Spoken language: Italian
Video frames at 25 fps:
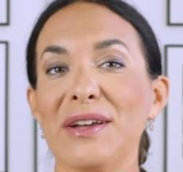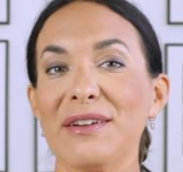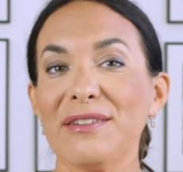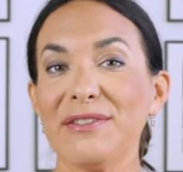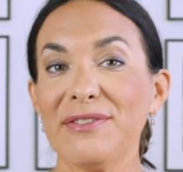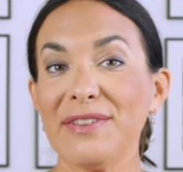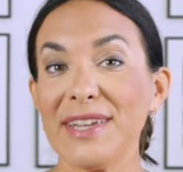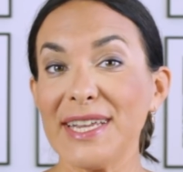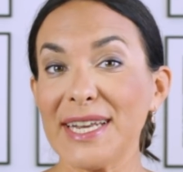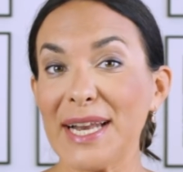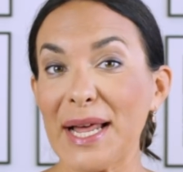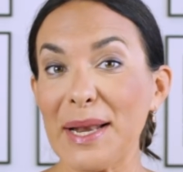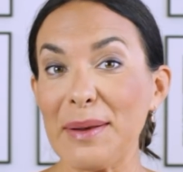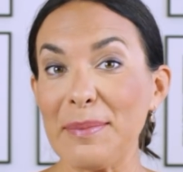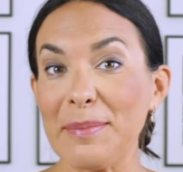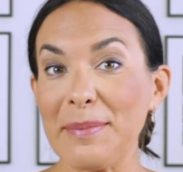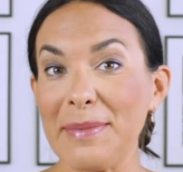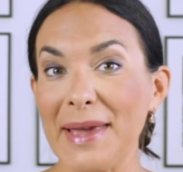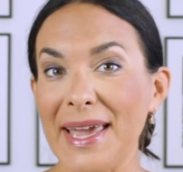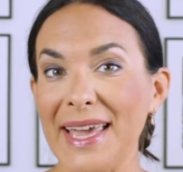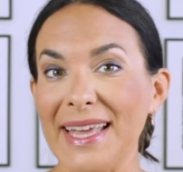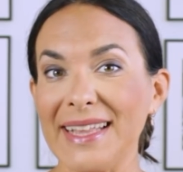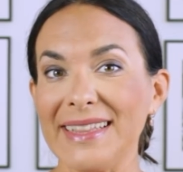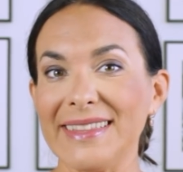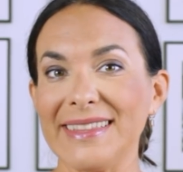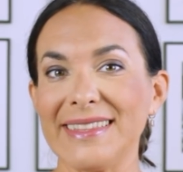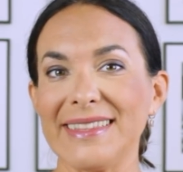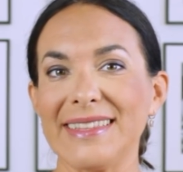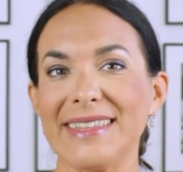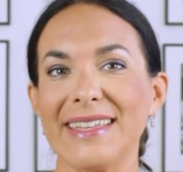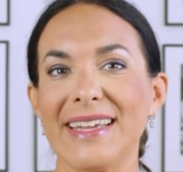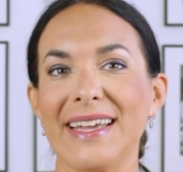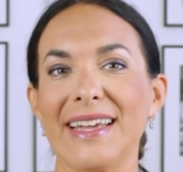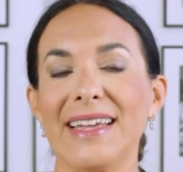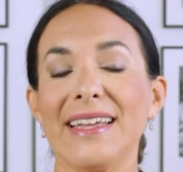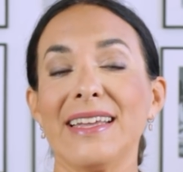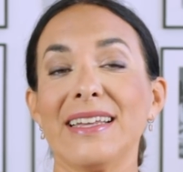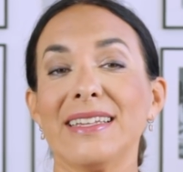
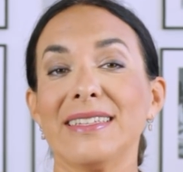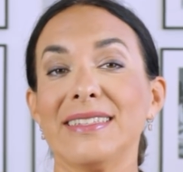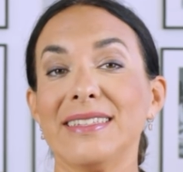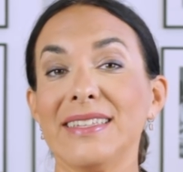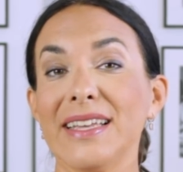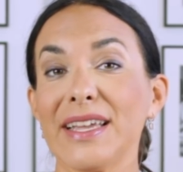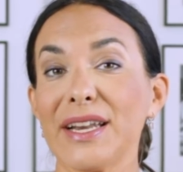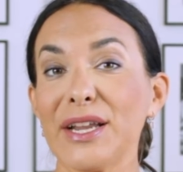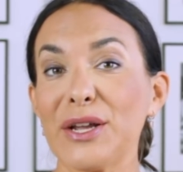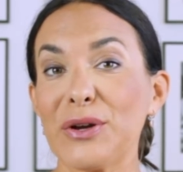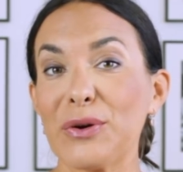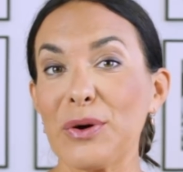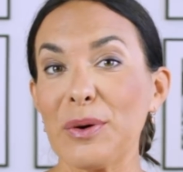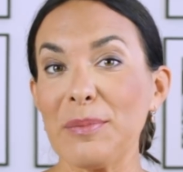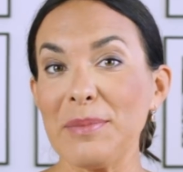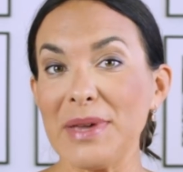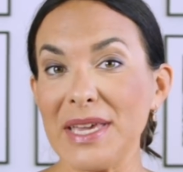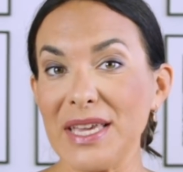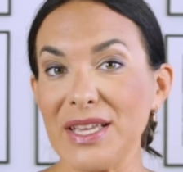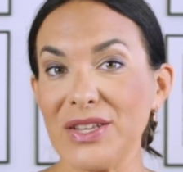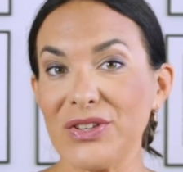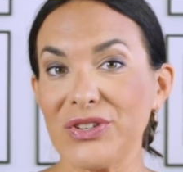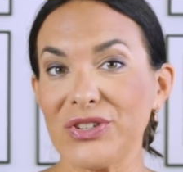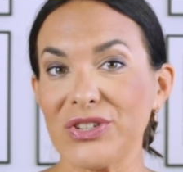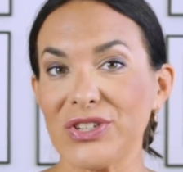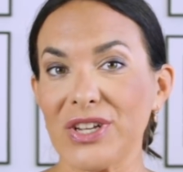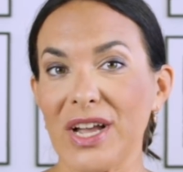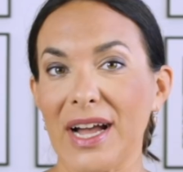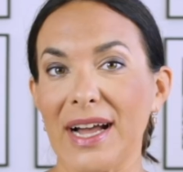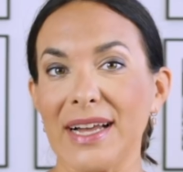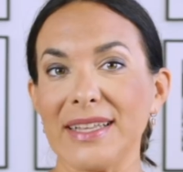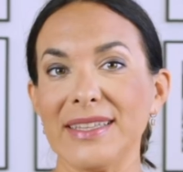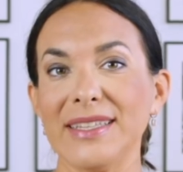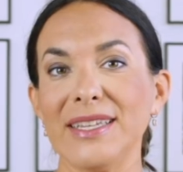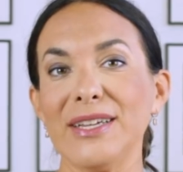Finalmente si ricomincia,